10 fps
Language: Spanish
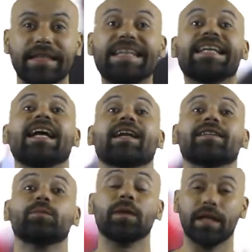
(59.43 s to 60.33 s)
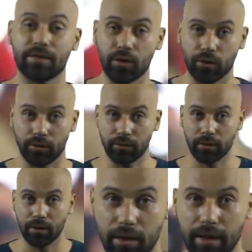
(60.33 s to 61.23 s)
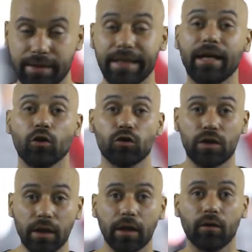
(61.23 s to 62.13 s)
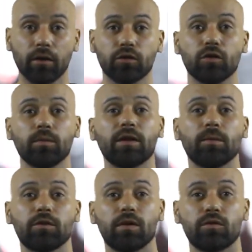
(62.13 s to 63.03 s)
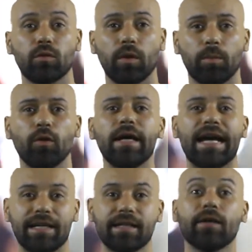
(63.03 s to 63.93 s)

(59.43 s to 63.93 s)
y la respiración. Así que el oxígeno que nosotros metemos a nuestro cuerpo hace que